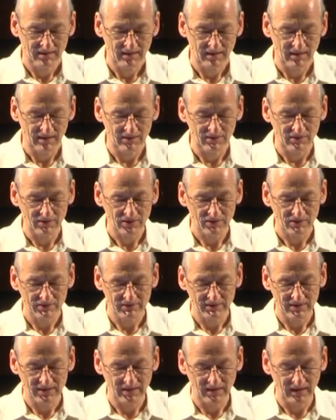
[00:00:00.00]
auch
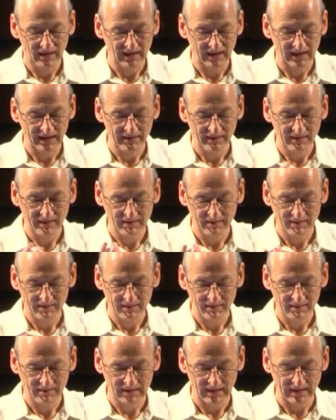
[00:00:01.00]
eine
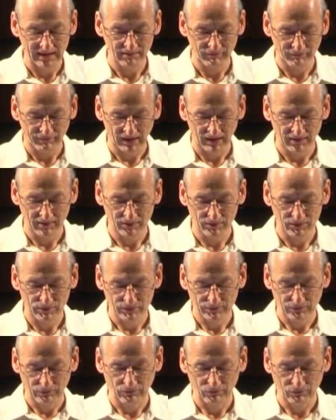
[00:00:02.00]
kleine
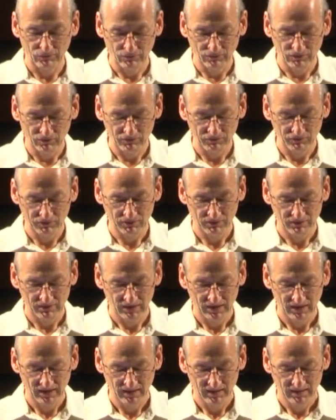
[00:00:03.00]
Veränderung zu tun. Und
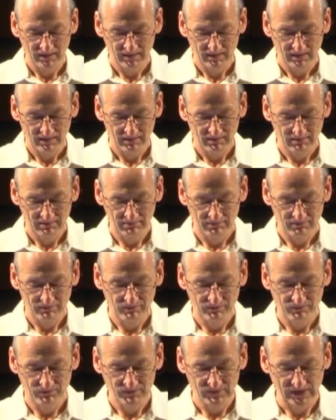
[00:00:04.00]

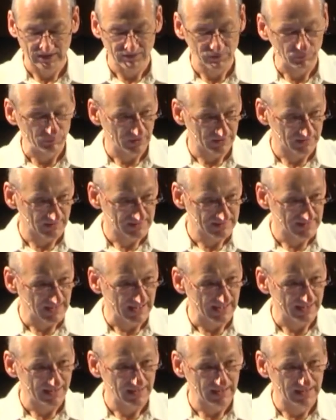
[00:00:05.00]
dazu möchte ich Sie
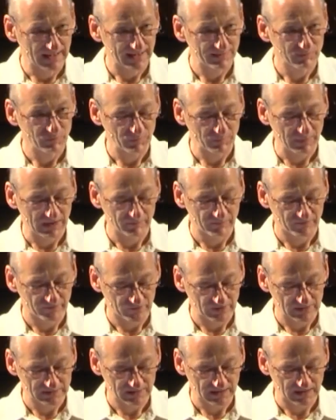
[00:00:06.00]
einladen mit meinem
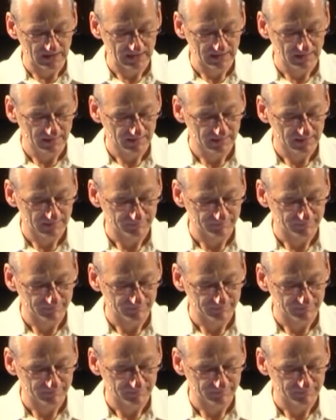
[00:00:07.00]
Vortrag.